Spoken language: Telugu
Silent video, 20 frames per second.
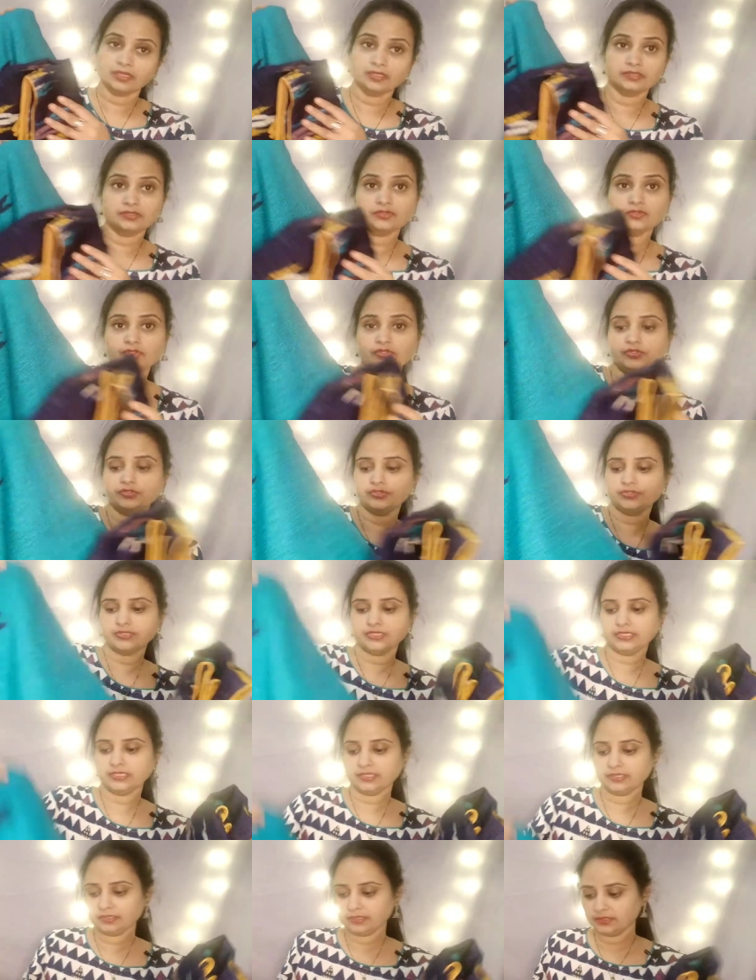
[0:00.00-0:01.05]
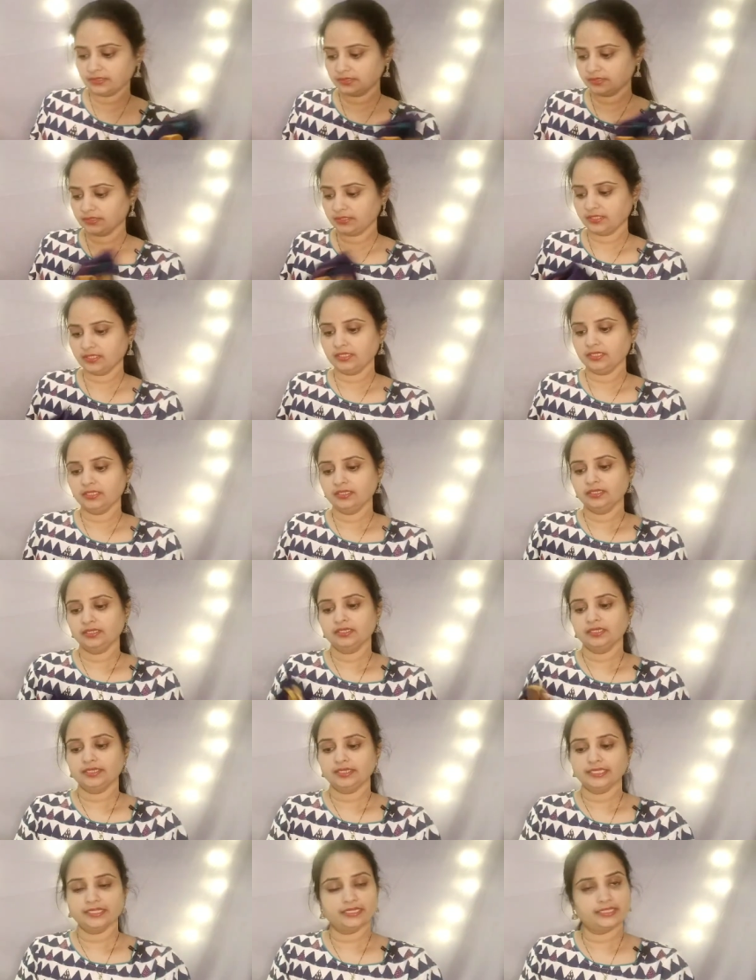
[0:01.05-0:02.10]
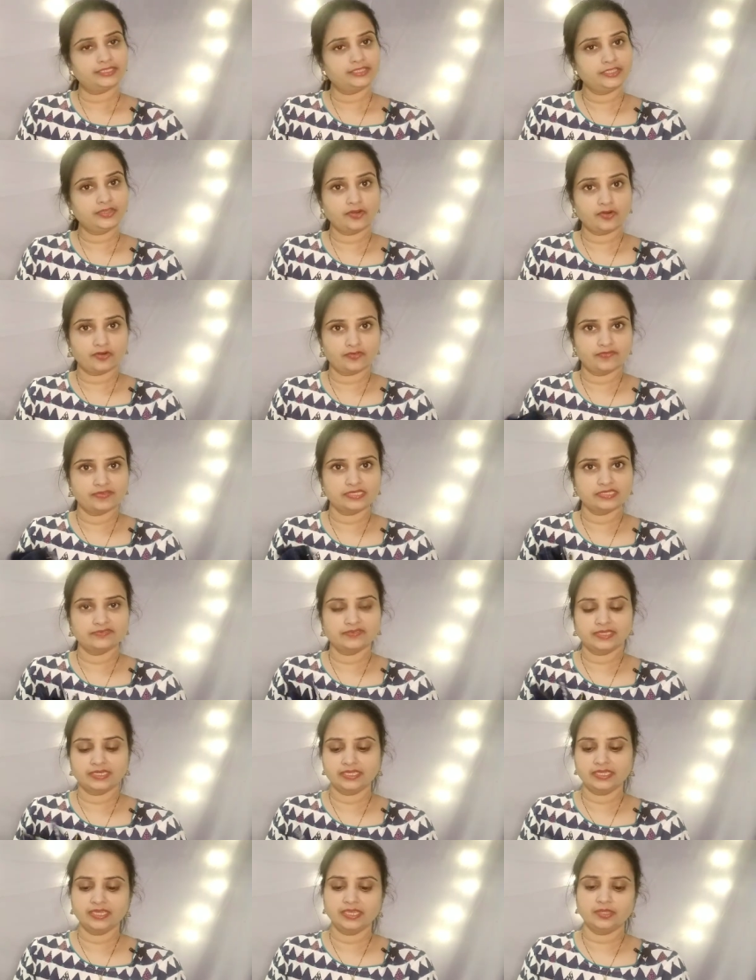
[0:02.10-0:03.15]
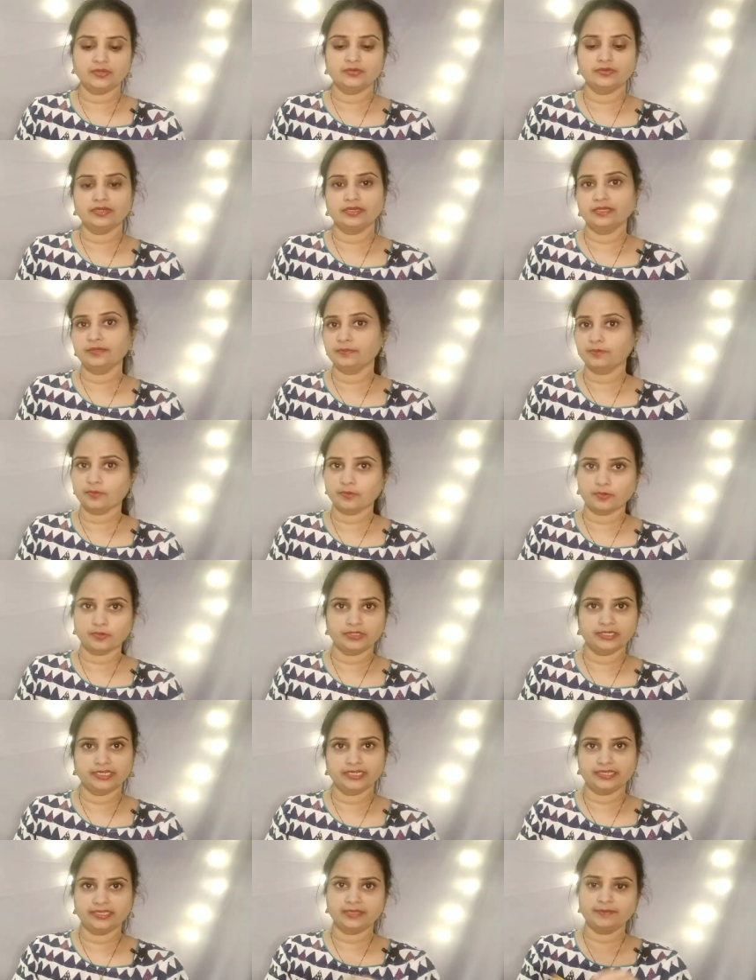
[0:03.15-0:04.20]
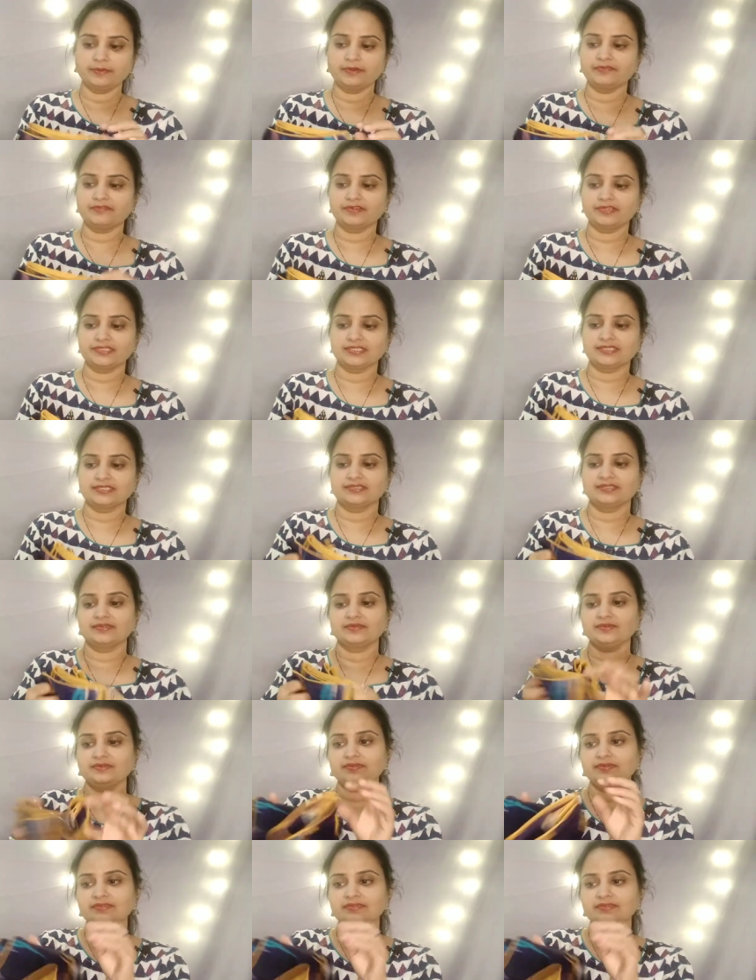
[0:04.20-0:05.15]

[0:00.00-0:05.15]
సో యూజువల్గా నేనైతే ఆఫీస్ వేర్కి ఎక్కువగా నేను బోట్ నెక్కి ప్రిఫర్ చేస్తాను